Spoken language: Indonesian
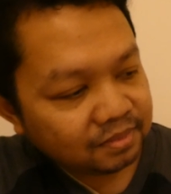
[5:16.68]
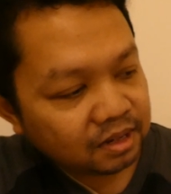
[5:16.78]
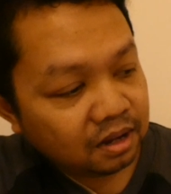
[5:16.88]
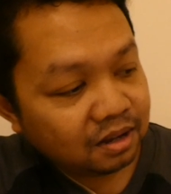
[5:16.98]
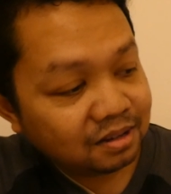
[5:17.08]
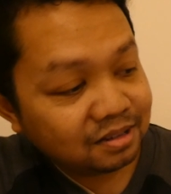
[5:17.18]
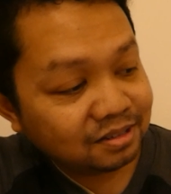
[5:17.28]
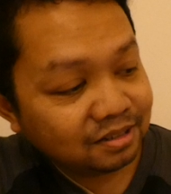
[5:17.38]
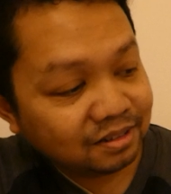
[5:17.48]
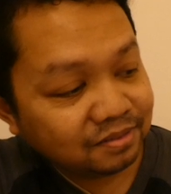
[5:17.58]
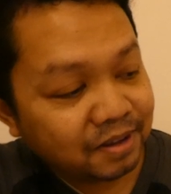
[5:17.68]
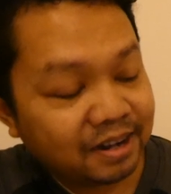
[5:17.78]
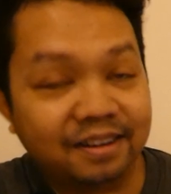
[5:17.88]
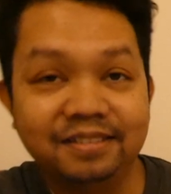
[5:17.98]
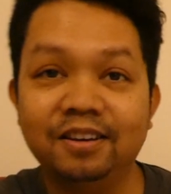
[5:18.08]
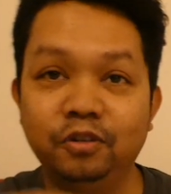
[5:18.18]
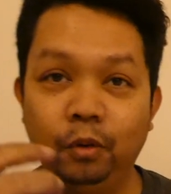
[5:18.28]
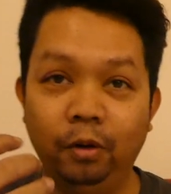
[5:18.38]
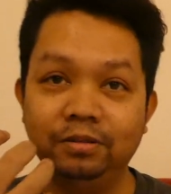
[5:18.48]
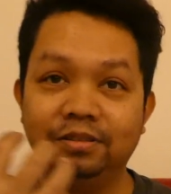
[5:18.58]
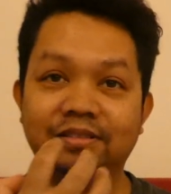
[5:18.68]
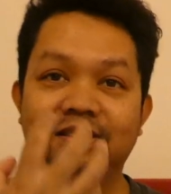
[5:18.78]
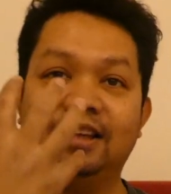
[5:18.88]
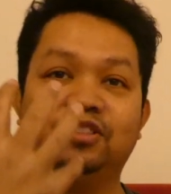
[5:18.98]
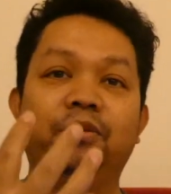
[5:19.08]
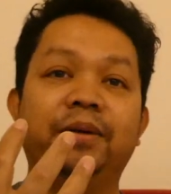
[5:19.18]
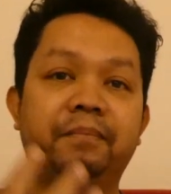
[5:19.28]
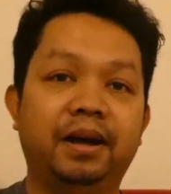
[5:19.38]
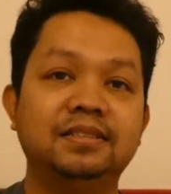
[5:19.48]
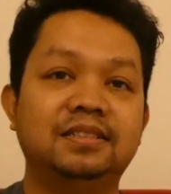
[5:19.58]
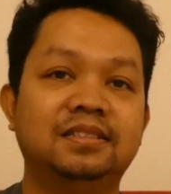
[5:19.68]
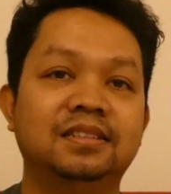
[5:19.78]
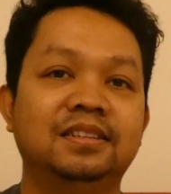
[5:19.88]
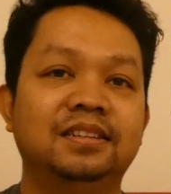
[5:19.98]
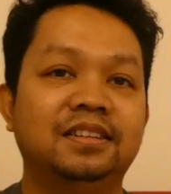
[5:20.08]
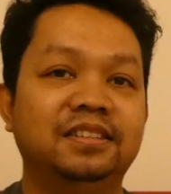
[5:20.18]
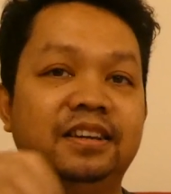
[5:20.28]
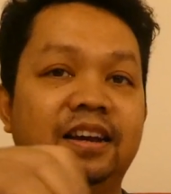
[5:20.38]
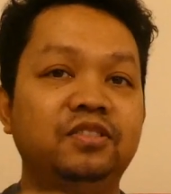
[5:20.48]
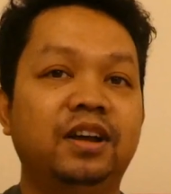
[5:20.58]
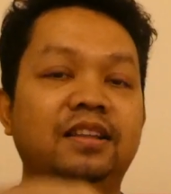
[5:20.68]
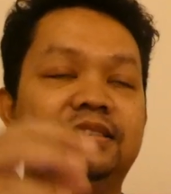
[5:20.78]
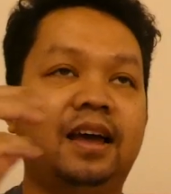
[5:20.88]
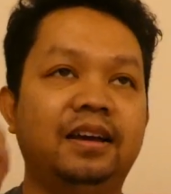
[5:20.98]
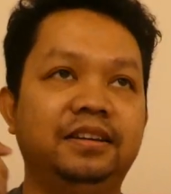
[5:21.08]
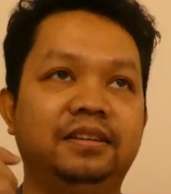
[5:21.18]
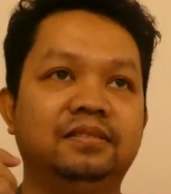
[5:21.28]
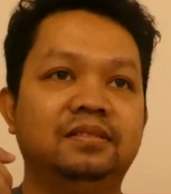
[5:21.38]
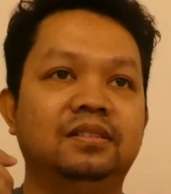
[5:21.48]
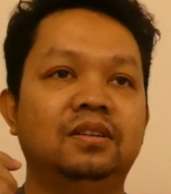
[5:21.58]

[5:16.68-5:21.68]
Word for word: eh, warnanya gold atau emas dia udah letakin